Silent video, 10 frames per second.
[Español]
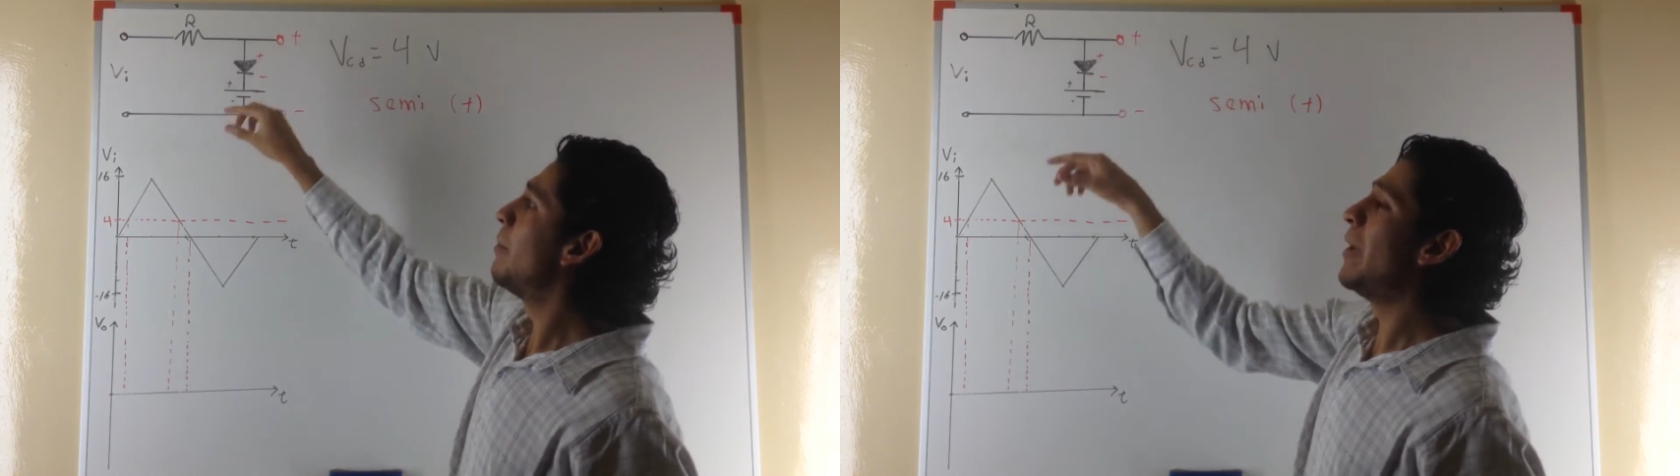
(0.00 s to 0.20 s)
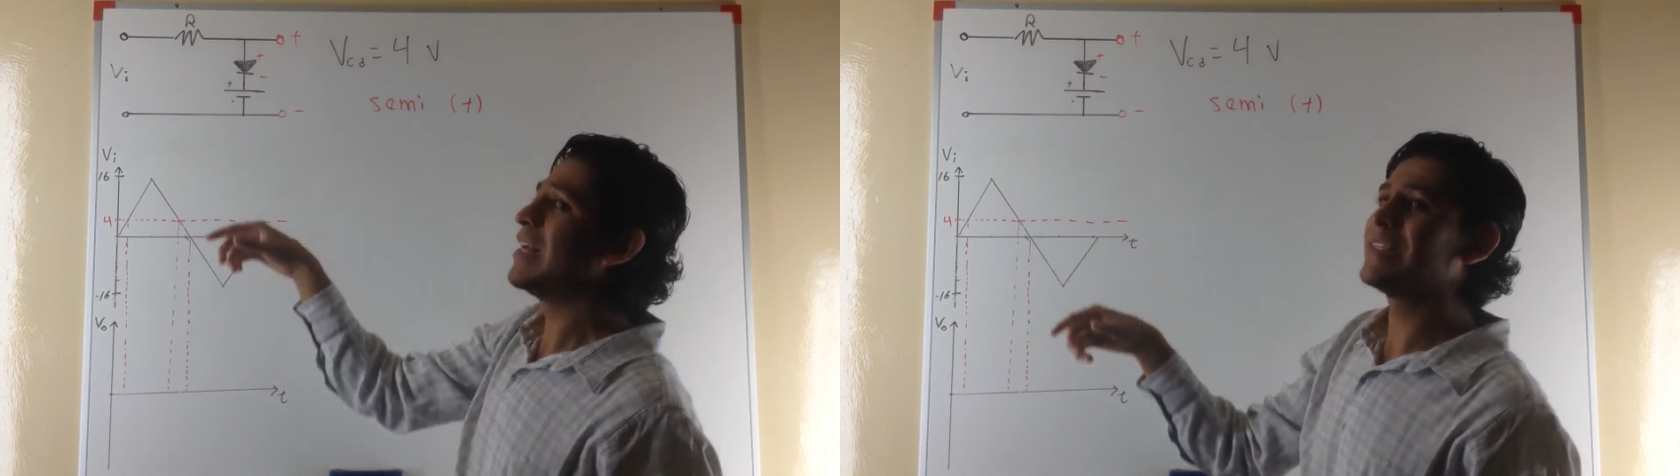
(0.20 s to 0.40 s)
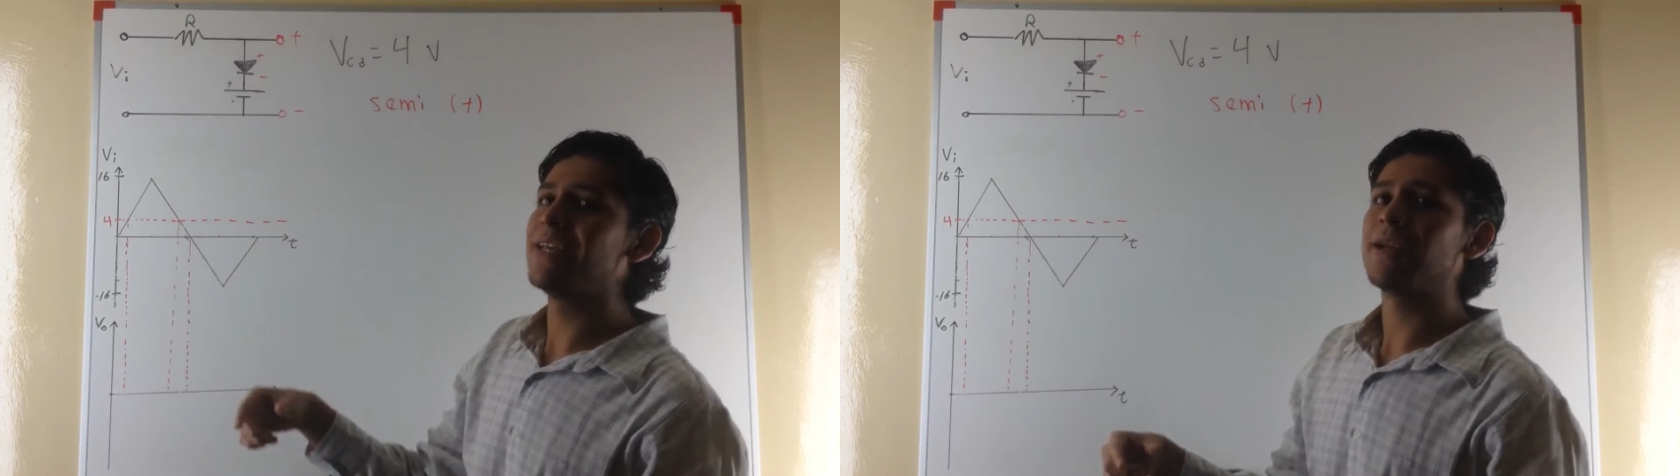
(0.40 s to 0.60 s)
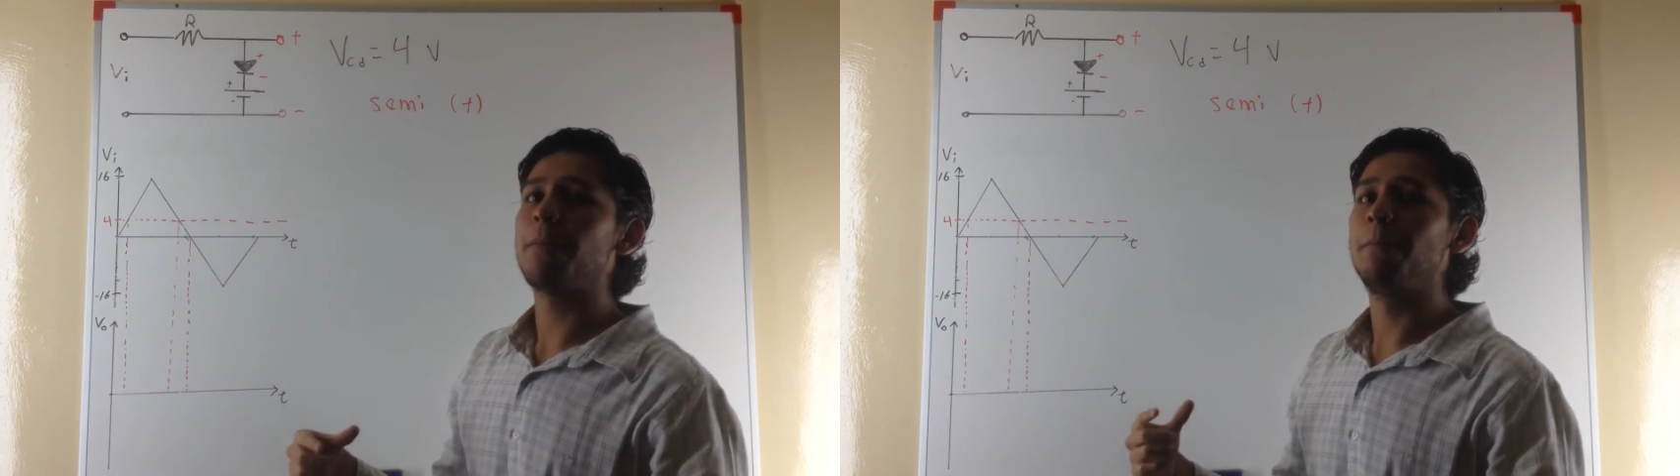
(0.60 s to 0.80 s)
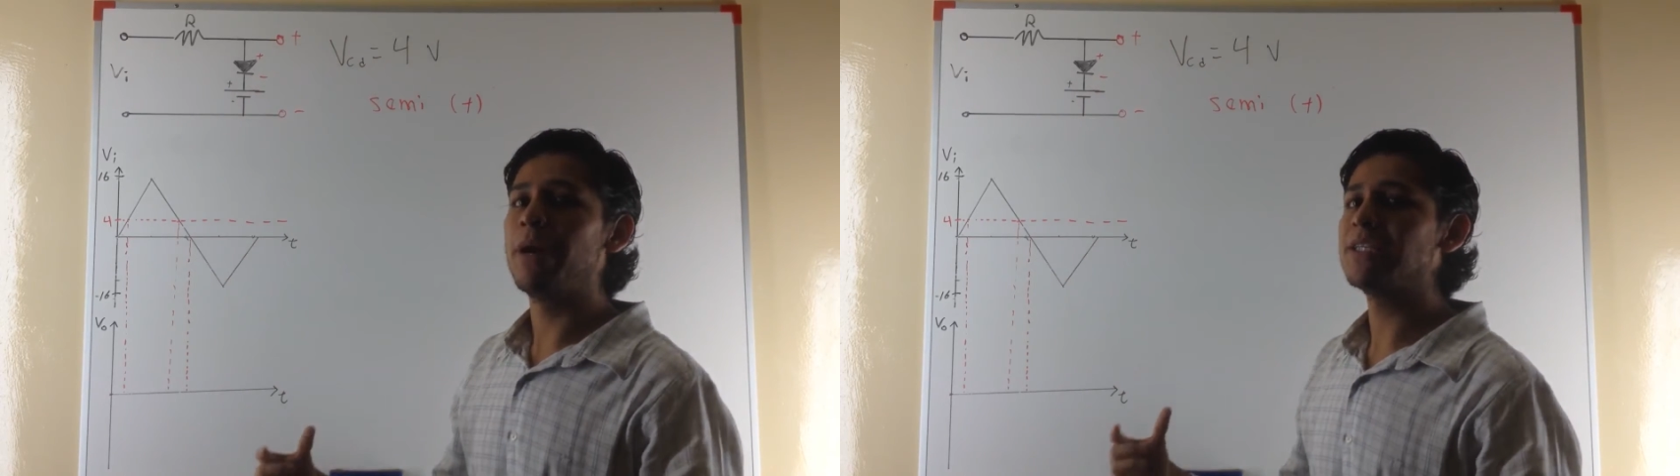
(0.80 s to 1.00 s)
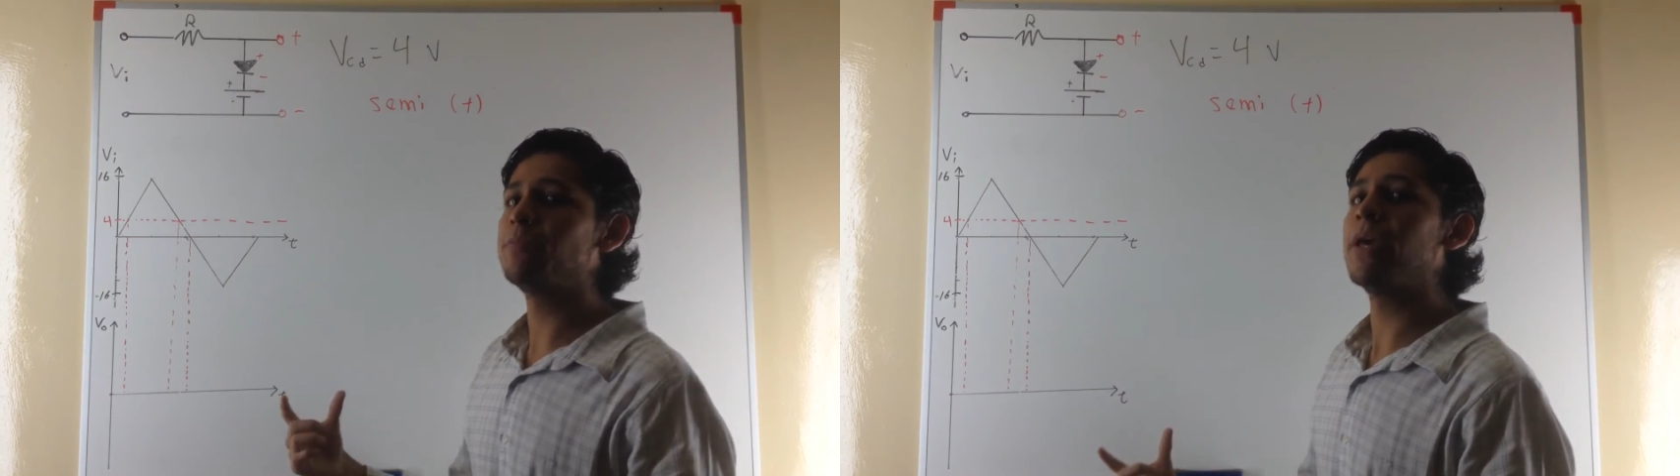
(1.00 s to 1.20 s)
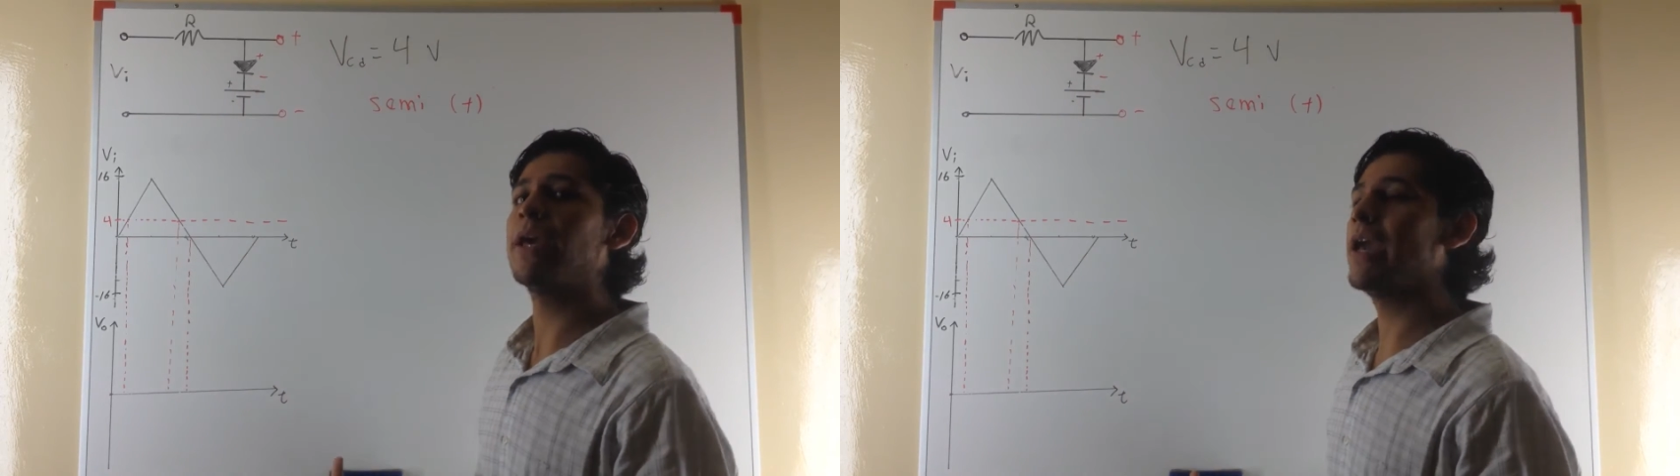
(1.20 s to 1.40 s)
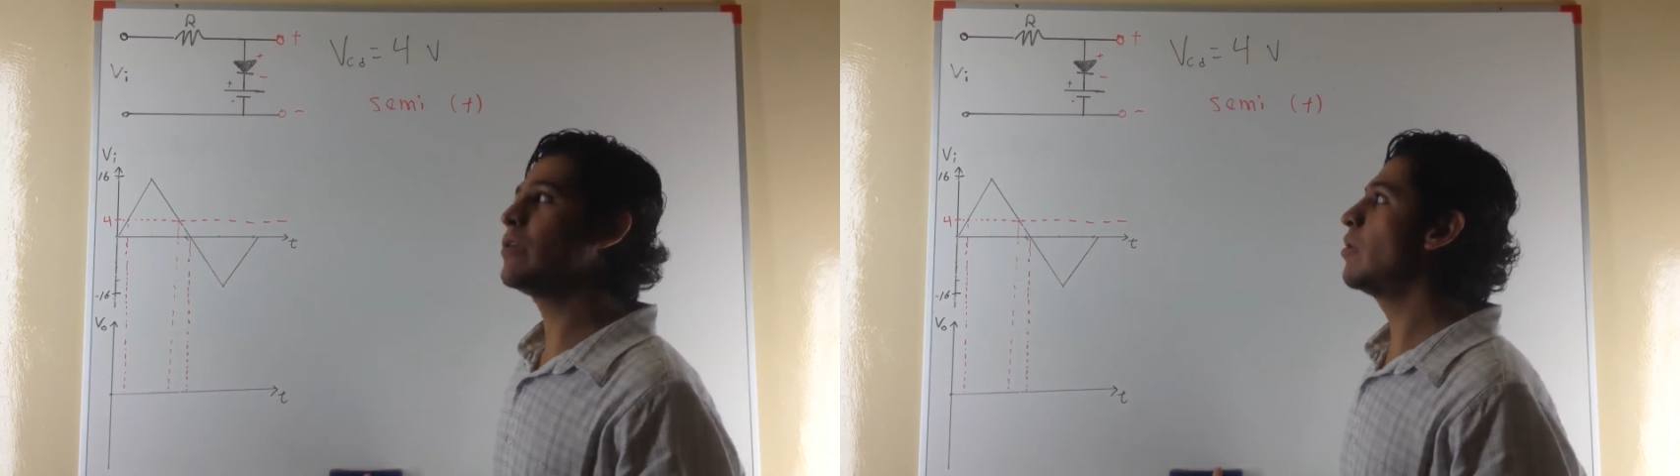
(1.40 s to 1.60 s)
va a ser más
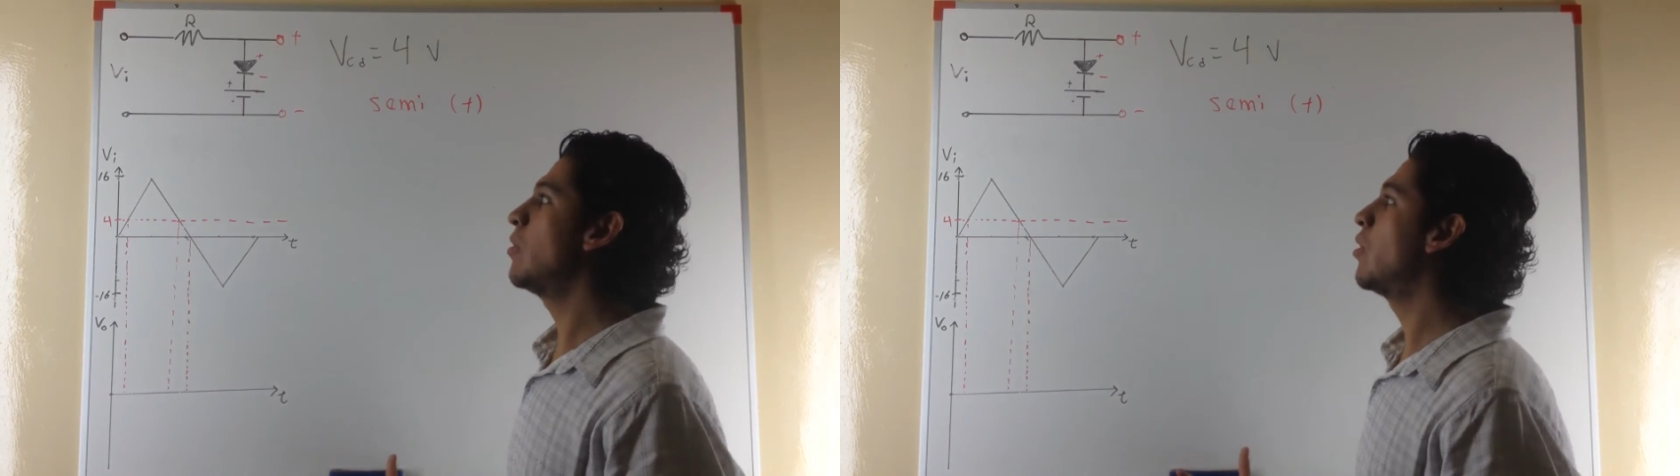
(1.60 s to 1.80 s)
pequeño